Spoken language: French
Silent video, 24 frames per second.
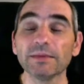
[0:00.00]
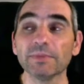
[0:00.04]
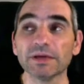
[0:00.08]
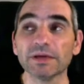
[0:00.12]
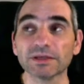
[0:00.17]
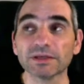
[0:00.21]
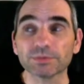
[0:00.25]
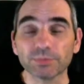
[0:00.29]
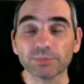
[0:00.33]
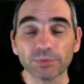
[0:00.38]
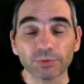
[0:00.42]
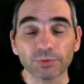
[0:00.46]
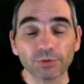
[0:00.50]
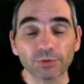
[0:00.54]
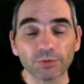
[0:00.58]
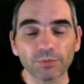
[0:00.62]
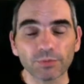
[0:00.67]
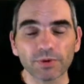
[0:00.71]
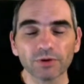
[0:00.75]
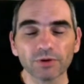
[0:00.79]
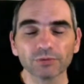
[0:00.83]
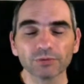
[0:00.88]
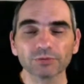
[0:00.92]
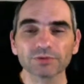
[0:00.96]
mais je peux
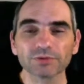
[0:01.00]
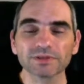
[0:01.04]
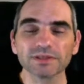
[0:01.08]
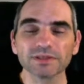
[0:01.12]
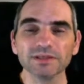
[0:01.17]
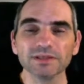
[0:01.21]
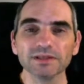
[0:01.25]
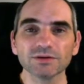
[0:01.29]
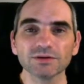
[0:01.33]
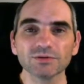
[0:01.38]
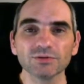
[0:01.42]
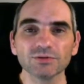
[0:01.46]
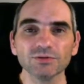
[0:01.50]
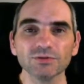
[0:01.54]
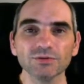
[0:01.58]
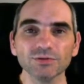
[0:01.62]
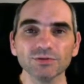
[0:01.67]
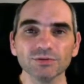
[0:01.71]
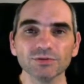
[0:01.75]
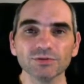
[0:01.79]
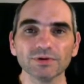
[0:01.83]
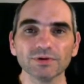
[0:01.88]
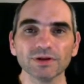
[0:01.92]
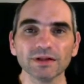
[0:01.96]
comprendre aussi
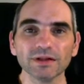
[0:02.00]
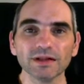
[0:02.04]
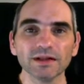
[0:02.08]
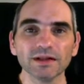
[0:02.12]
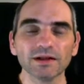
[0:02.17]
que,